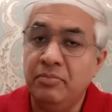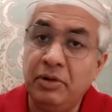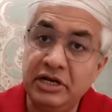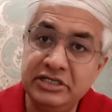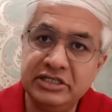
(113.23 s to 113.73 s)

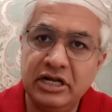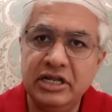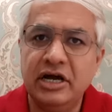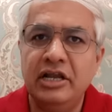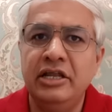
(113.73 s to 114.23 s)
परीक्षा
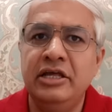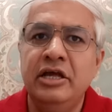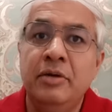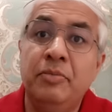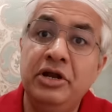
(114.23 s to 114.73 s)
निकाली
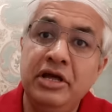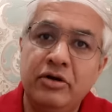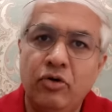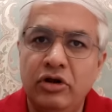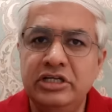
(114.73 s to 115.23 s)
बढ़िया
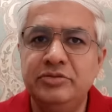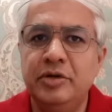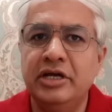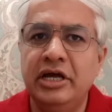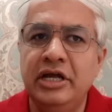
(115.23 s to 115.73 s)
कॉलेज
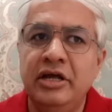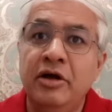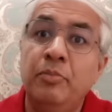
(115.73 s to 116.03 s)
में गए